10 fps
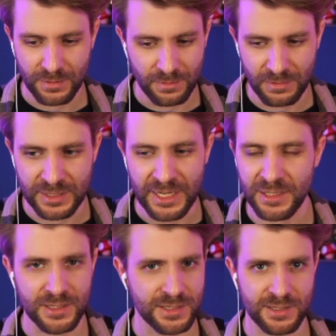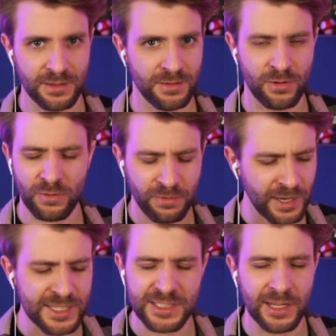Gedächtnis, äh,
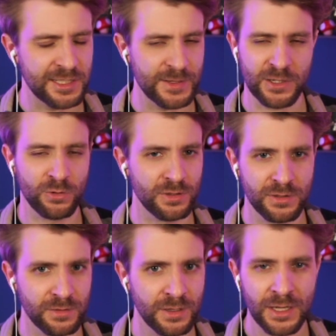vergessen alle zwei Sekunden,